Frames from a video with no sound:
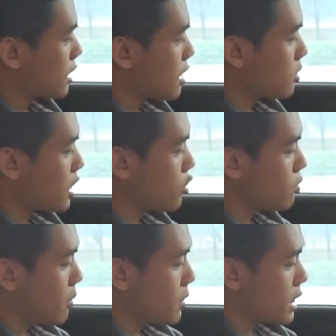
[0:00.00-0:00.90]
Các à,
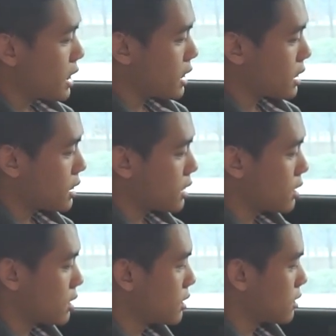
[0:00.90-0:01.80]
nút bấm ở đây
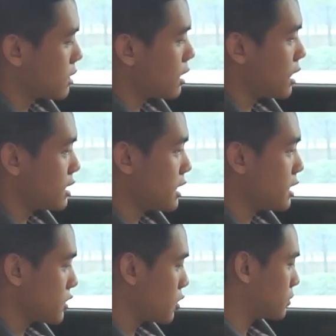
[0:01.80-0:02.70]
rất là dễ
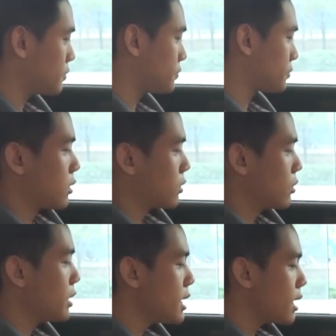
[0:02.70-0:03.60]
sử dụng
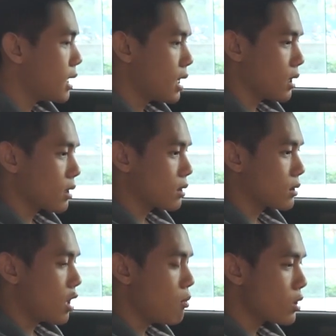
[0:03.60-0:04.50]
Tuy nhiên là
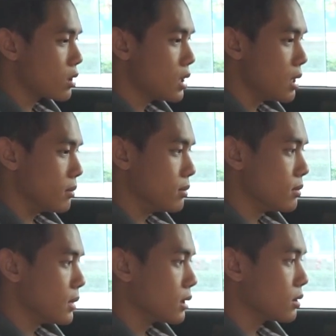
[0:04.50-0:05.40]
có một điểm
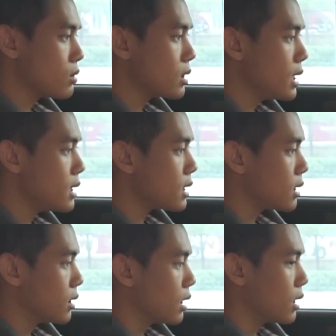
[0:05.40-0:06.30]
mà tôi nghĩ
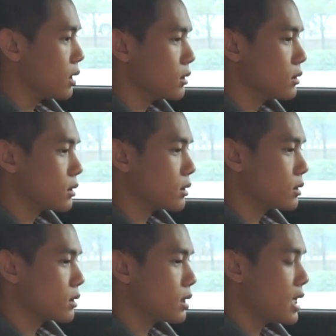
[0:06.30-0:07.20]
rằng uh,
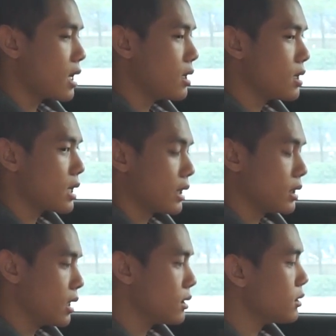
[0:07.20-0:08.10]
Kia nên cải
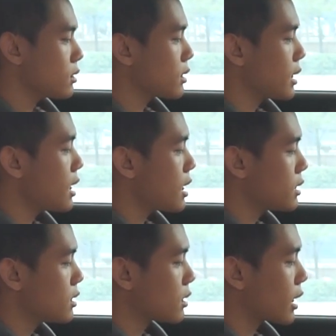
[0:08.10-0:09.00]
tiến đấy là
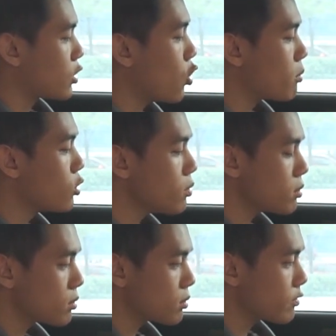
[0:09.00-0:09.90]
cái cụm nút
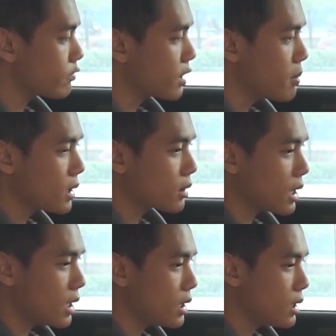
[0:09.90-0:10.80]
phía bên
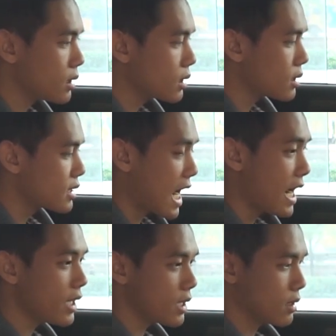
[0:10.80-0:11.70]
tay
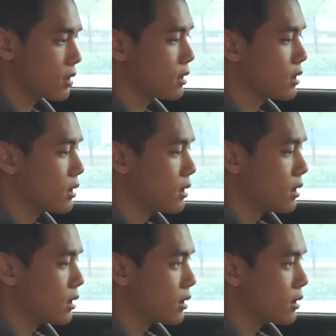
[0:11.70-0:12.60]
trái này
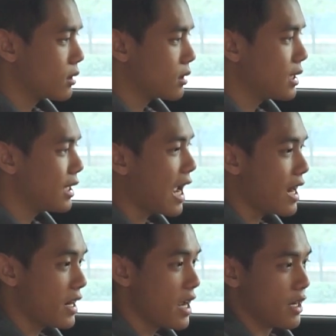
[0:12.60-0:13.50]
thì
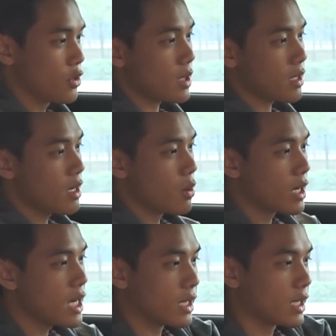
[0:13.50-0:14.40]
lại là để chúng ta điều
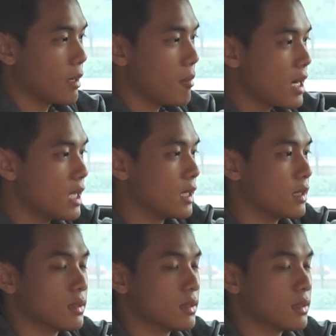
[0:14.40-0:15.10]
khiển cái màn hình